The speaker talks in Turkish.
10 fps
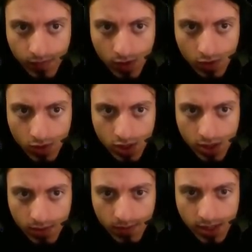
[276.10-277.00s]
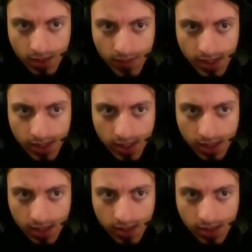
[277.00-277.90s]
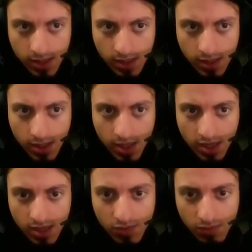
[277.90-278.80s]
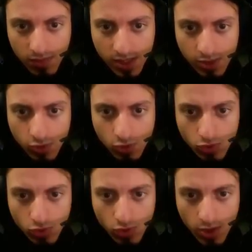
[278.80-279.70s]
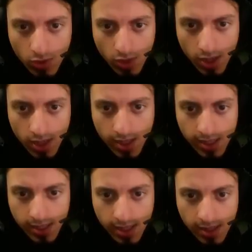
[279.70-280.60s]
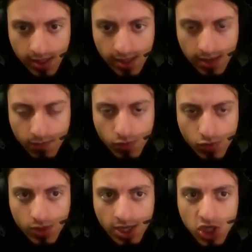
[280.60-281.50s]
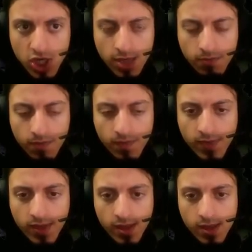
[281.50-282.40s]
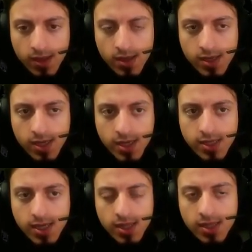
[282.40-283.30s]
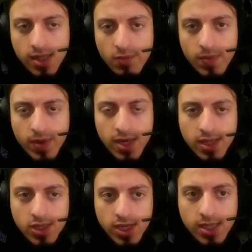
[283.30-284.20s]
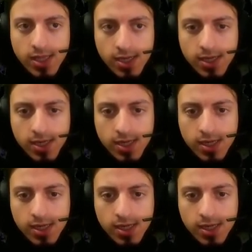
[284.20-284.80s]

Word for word: Güneş'in bitmesine 1 saatten az kaldı. Karanlığın bitmesine dönüştüğüne göre 2 saat dinlenip buradan çıkalım. 2 saat dinlenme bana yetecektir.